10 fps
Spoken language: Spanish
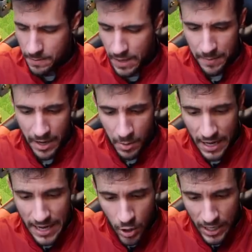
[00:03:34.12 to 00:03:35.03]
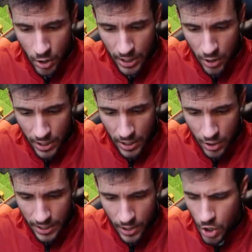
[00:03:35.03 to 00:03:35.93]
Madre mía, como la vía, corre, corre, corre,
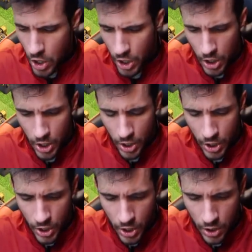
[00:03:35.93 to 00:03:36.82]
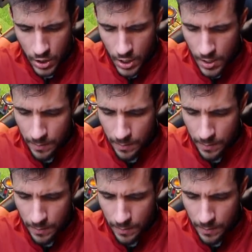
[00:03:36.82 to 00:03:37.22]
corre. No, no, no, no, no, no, no, no.